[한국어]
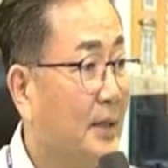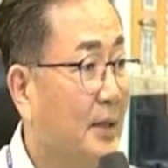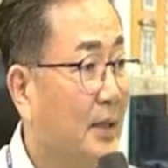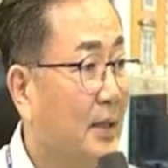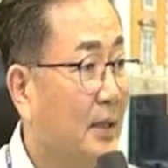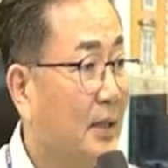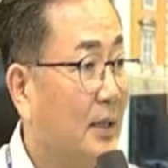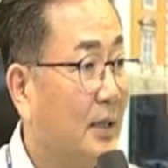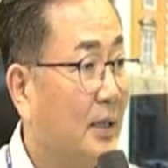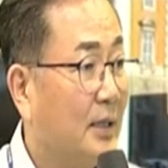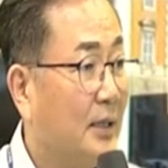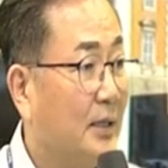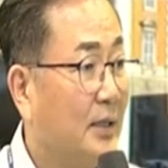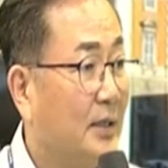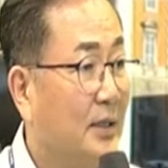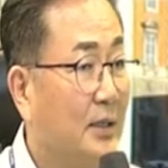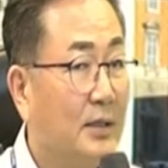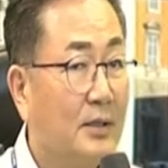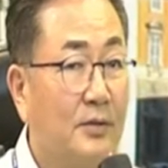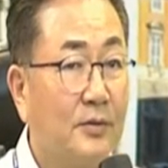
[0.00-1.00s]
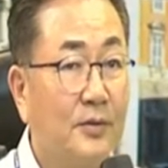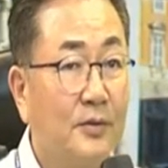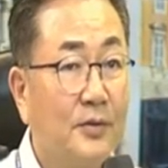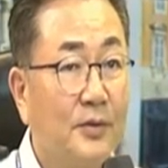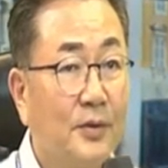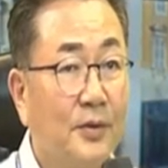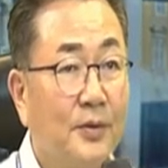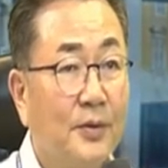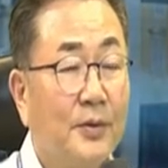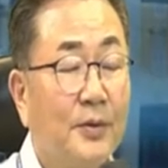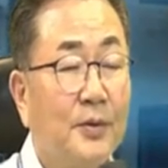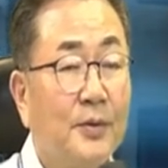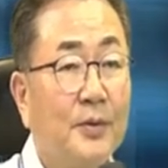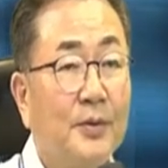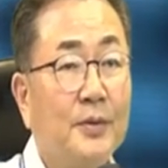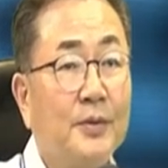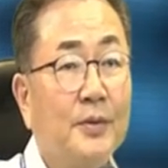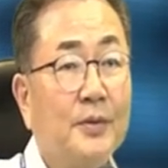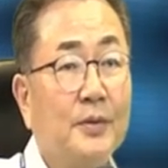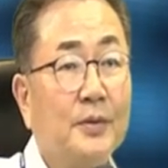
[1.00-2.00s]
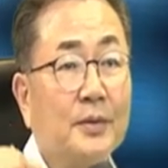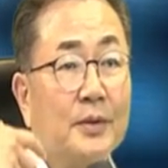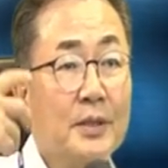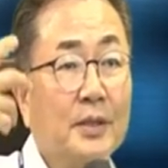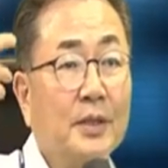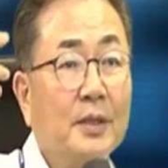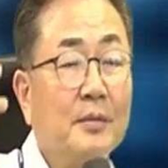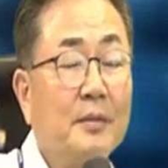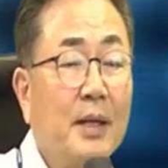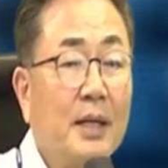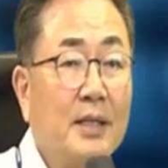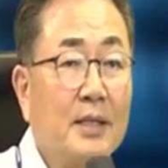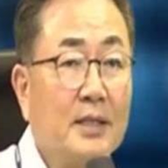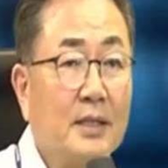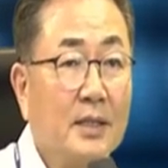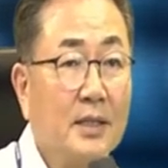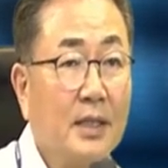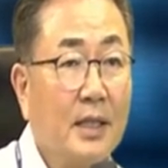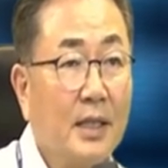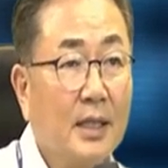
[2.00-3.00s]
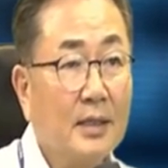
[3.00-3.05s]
어, 이 스튜디오 이런 방식의